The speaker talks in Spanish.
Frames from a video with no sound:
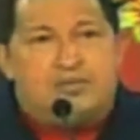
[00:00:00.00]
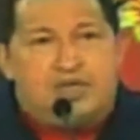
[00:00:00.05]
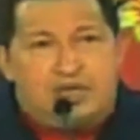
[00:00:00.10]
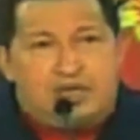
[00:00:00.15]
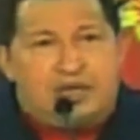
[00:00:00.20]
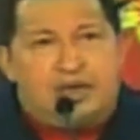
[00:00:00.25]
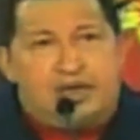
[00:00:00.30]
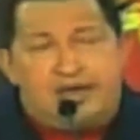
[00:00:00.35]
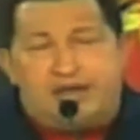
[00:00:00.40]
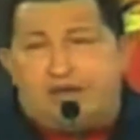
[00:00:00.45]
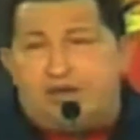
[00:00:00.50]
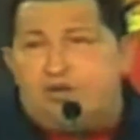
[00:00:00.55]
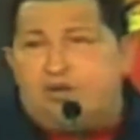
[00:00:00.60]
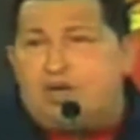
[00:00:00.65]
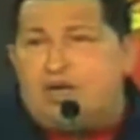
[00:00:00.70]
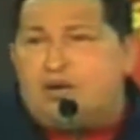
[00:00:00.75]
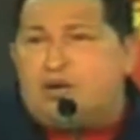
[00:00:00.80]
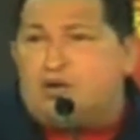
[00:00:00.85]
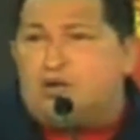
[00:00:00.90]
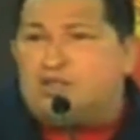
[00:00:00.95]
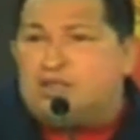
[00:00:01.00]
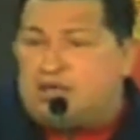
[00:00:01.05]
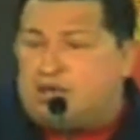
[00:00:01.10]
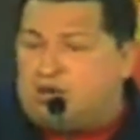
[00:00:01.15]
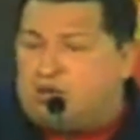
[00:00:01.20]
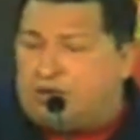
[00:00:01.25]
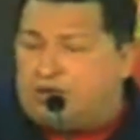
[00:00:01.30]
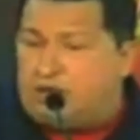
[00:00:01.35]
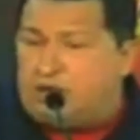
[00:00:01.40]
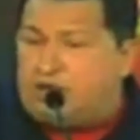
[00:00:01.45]
Miren, esta es una
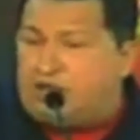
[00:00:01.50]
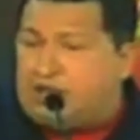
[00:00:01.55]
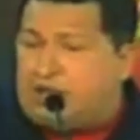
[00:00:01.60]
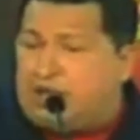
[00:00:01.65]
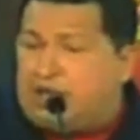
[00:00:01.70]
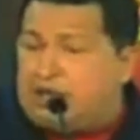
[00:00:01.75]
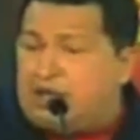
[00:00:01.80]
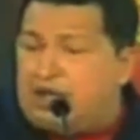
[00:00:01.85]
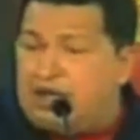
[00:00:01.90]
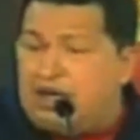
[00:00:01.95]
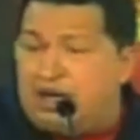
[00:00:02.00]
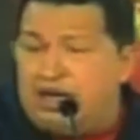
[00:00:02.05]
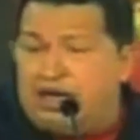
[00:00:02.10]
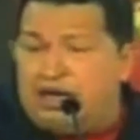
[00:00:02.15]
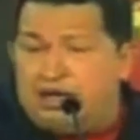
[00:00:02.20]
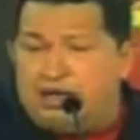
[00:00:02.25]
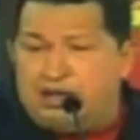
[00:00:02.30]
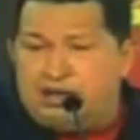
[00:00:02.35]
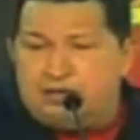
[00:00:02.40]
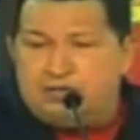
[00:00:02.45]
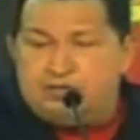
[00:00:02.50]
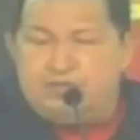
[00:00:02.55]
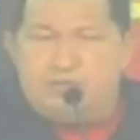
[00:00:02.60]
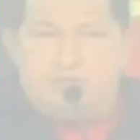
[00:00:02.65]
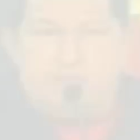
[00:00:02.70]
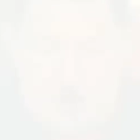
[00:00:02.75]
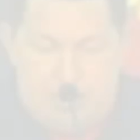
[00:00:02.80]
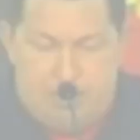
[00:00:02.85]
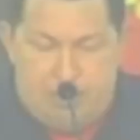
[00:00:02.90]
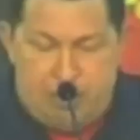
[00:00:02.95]
cosa novedosa que está en la ley.
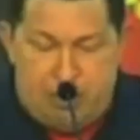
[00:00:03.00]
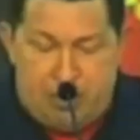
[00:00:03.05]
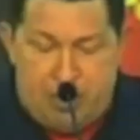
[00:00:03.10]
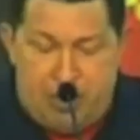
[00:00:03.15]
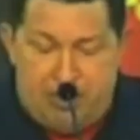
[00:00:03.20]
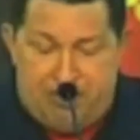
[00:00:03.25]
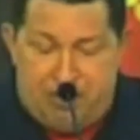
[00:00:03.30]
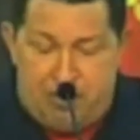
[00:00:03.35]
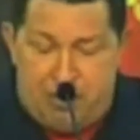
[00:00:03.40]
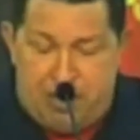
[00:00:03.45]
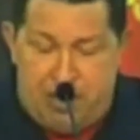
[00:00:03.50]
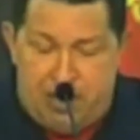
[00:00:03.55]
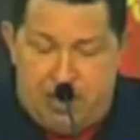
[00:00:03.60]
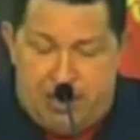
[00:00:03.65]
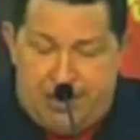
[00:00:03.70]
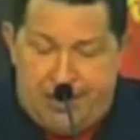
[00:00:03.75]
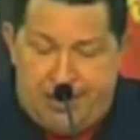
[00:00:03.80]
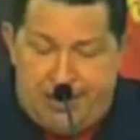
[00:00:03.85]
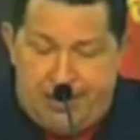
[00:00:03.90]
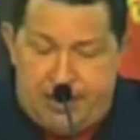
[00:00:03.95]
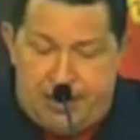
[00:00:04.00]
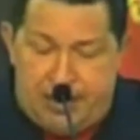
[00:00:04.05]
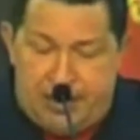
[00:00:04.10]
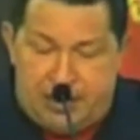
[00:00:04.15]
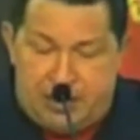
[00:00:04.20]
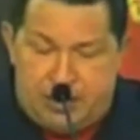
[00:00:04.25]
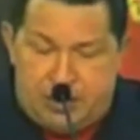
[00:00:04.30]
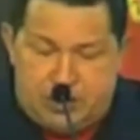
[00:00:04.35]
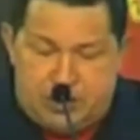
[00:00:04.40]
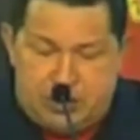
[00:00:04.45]
La propiedad familiar es el
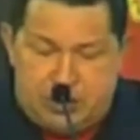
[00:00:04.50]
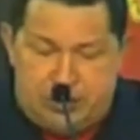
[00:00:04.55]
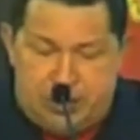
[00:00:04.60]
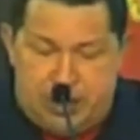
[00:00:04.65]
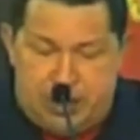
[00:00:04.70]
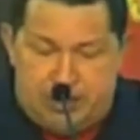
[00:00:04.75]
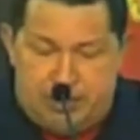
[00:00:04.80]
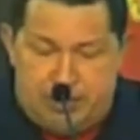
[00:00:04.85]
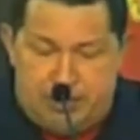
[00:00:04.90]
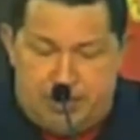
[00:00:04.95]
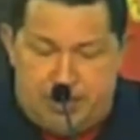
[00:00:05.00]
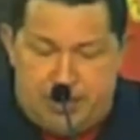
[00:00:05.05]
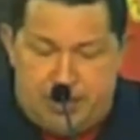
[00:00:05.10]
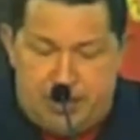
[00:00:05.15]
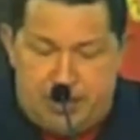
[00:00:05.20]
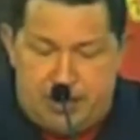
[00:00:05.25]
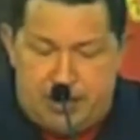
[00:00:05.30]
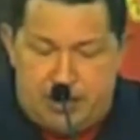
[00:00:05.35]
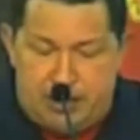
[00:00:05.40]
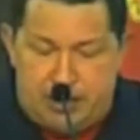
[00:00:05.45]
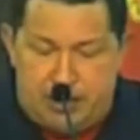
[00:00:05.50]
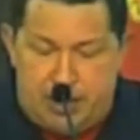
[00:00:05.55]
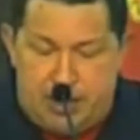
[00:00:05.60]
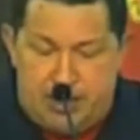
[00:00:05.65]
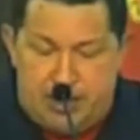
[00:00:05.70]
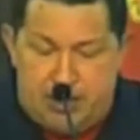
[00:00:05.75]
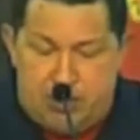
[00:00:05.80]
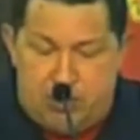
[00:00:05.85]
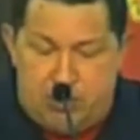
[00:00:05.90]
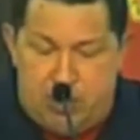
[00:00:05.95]
derecho sobre la vivienda
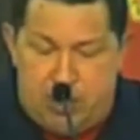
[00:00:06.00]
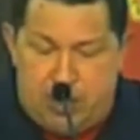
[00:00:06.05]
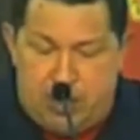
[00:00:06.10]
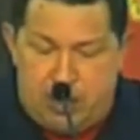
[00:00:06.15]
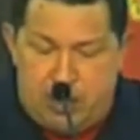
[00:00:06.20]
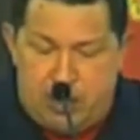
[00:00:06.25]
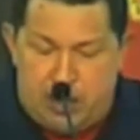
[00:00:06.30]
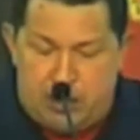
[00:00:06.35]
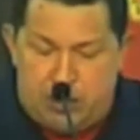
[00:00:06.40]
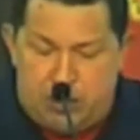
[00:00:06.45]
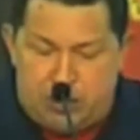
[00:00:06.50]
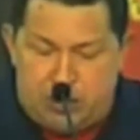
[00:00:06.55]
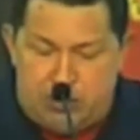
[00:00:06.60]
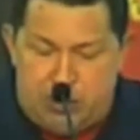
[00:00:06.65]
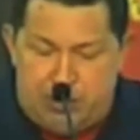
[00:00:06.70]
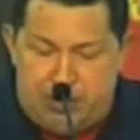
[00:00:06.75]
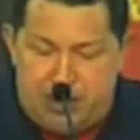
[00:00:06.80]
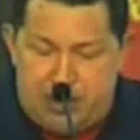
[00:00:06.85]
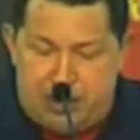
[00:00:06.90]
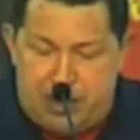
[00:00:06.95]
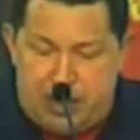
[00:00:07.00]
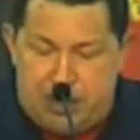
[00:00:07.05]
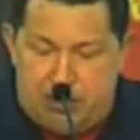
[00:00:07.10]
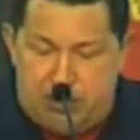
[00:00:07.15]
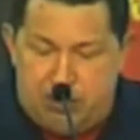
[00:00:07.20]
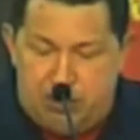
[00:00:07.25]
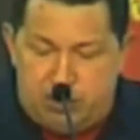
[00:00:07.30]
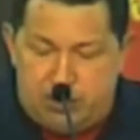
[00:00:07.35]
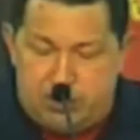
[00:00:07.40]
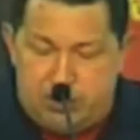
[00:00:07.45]
destinada única y exclusivamente
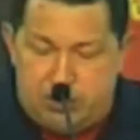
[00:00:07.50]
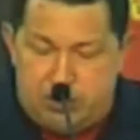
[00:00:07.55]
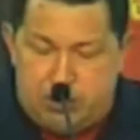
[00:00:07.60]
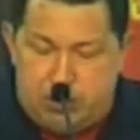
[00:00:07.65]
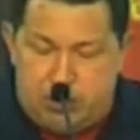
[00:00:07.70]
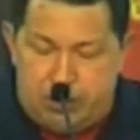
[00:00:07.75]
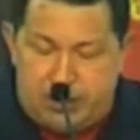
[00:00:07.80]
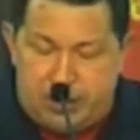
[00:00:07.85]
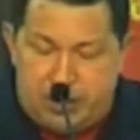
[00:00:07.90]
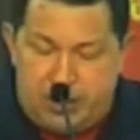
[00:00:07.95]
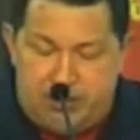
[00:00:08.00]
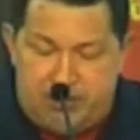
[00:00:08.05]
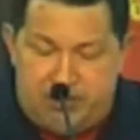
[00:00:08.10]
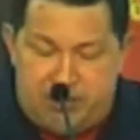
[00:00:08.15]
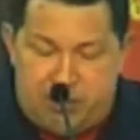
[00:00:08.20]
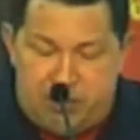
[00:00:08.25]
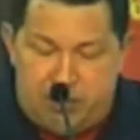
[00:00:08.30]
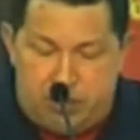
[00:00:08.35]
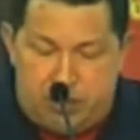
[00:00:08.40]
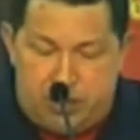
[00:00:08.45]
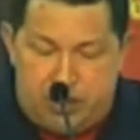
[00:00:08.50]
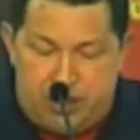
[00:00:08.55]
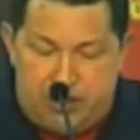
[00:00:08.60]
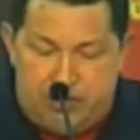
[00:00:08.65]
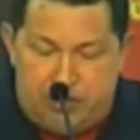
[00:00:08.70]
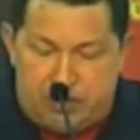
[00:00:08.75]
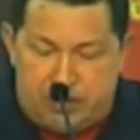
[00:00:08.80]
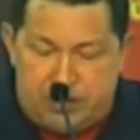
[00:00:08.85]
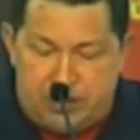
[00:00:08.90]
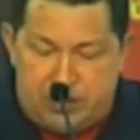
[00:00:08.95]
al uso, goce, disfrute y
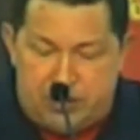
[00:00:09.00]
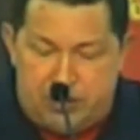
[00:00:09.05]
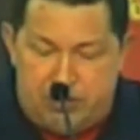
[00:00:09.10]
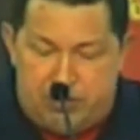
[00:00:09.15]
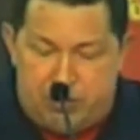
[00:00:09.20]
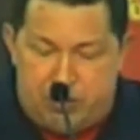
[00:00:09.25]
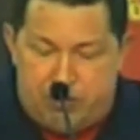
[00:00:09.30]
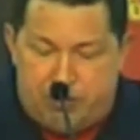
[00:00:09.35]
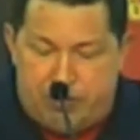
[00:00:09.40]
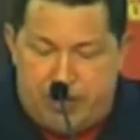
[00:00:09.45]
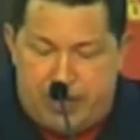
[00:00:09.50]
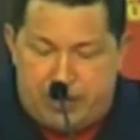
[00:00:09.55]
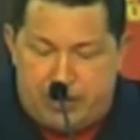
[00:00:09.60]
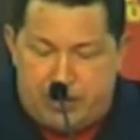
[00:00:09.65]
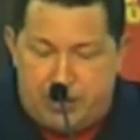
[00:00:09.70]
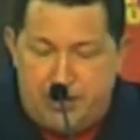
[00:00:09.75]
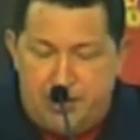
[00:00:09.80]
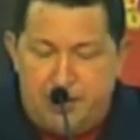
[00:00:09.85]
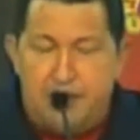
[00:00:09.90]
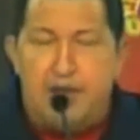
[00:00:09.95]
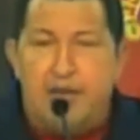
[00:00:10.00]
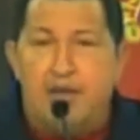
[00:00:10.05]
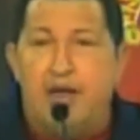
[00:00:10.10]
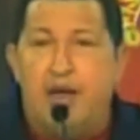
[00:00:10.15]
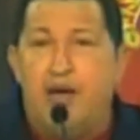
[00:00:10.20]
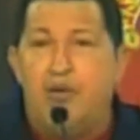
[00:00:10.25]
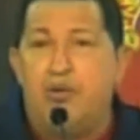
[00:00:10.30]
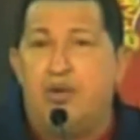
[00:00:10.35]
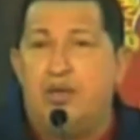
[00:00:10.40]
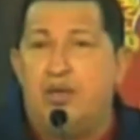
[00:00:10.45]
disposición por parte
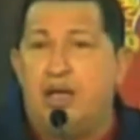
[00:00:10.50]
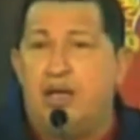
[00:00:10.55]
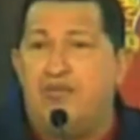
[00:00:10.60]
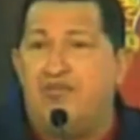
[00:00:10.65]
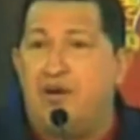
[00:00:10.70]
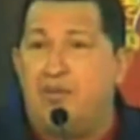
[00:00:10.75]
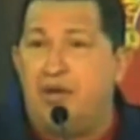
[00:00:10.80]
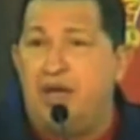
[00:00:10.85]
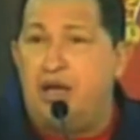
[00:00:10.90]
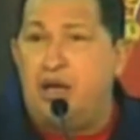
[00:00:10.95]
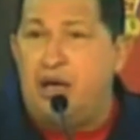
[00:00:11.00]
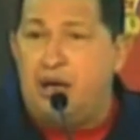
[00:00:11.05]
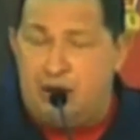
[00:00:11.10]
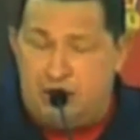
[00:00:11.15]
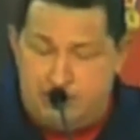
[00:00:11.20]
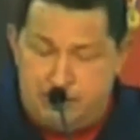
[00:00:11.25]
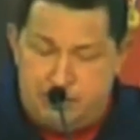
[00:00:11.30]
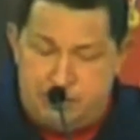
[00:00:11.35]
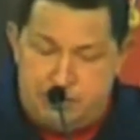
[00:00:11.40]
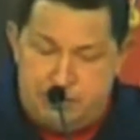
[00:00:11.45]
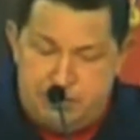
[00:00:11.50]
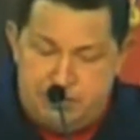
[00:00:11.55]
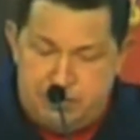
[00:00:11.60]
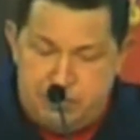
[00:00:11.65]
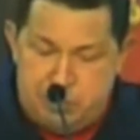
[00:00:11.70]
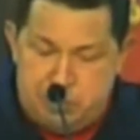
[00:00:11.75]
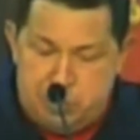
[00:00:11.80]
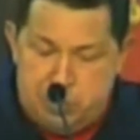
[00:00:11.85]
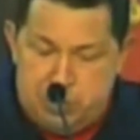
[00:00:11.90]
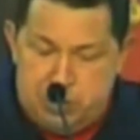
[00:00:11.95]
de la unidad familiar
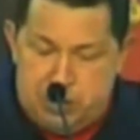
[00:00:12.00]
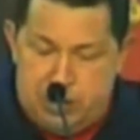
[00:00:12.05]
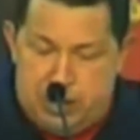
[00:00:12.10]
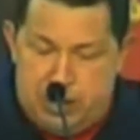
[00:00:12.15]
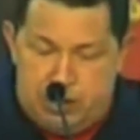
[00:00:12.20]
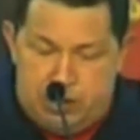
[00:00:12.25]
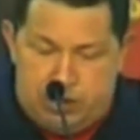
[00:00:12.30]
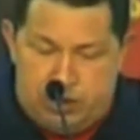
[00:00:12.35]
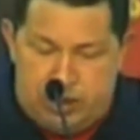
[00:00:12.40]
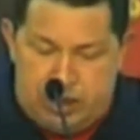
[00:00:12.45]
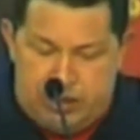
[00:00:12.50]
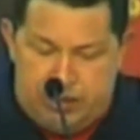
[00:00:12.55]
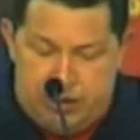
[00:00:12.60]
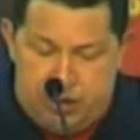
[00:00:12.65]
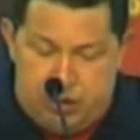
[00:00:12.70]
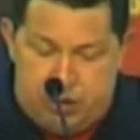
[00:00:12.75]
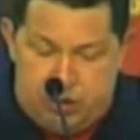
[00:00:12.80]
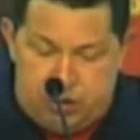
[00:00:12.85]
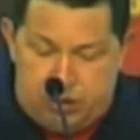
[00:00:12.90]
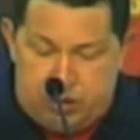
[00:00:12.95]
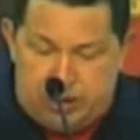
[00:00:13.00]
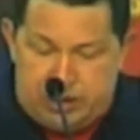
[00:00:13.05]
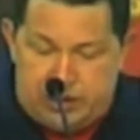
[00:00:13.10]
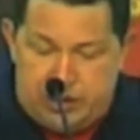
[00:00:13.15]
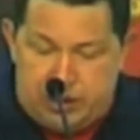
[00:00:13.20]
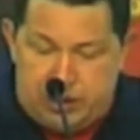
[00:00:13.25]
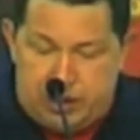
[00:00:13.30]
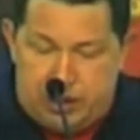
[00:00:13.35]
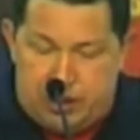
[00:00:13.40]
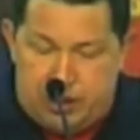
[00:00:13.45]
en los términos,
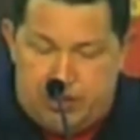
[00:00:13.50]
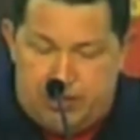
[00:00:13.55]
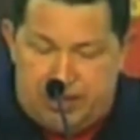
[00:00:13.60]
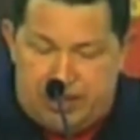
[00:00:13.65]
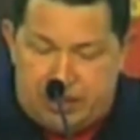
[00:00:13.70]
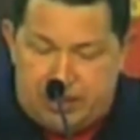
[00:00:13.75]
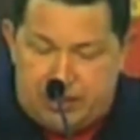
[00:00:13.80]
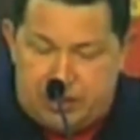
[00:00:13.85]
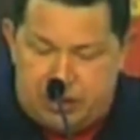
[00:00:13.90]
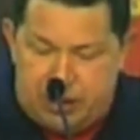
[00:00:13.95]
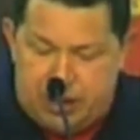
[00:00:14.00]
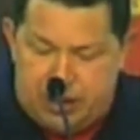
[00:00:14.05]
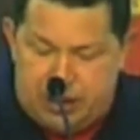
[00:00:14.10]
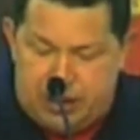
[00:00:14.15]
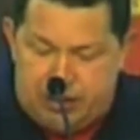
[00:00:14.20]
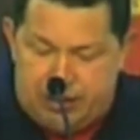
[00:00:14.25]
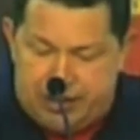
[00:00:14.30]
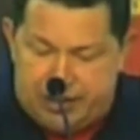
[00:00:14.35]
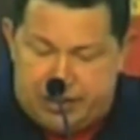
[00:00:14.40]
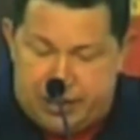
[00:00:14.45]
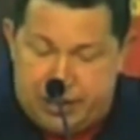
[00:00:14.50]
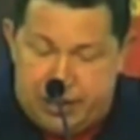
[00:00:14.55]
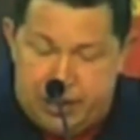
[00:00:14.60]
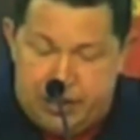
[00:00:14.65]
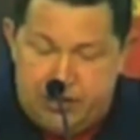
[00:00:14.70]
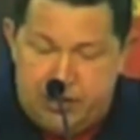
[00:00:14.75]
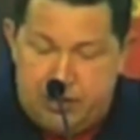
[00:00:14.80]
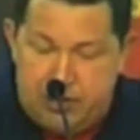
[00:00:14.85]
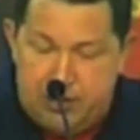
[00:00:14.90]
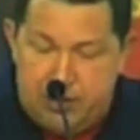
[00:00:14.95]
condiciones y limitaciones
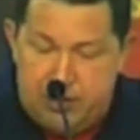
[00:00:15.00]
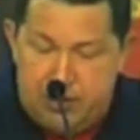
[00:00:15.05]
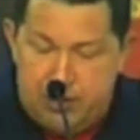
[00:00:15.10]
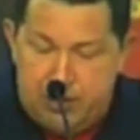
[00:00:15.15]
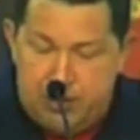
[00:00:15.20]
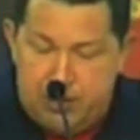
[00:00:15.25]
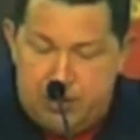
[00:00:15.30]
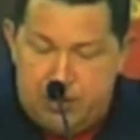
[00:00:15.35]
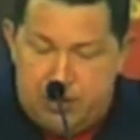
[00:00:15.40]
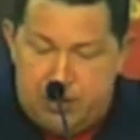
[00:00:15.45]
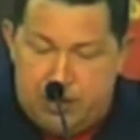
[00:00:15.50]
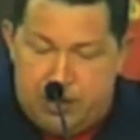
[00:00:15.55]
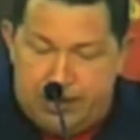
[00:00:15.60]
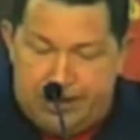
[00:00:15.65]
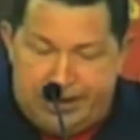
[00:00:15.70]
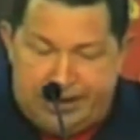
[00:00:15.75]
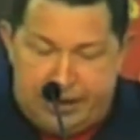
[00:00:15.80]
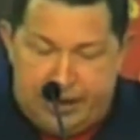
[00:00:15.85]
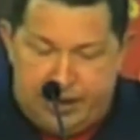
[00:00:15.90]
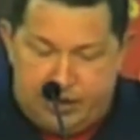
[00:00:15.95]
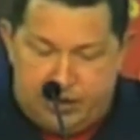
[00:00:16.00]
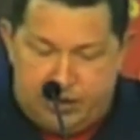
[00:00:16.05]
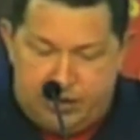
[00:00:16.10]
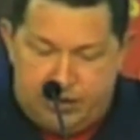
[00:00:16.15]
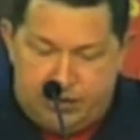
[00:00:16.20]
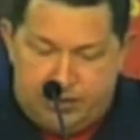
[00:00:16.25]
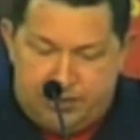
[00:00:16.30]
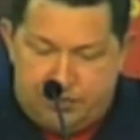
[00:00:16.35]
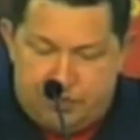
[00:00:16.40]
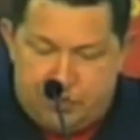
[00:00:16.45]
establecidas en el
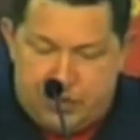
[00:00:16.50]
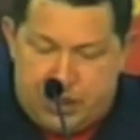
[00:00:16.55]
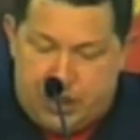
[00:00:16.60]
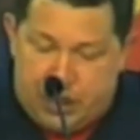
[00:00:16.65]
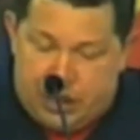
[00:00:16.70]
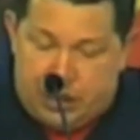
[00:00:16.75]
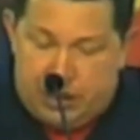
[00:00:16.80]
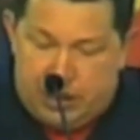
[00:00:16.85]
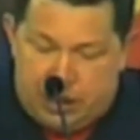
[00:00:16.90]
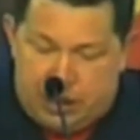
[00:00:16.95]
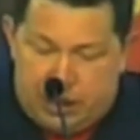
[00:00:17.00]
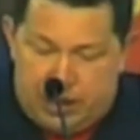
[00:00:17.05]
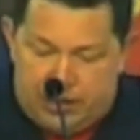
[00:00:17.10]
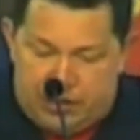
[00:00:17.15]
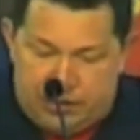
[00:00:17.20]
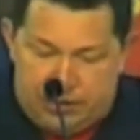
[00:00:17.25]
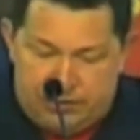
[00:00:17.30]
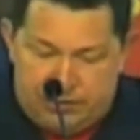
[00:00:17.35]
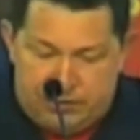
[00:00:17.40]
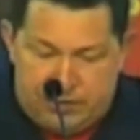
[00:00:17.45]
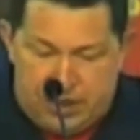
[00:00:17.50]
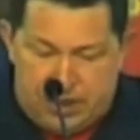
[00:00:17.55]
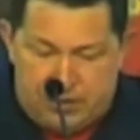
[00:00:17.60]
decreto, en este decreto.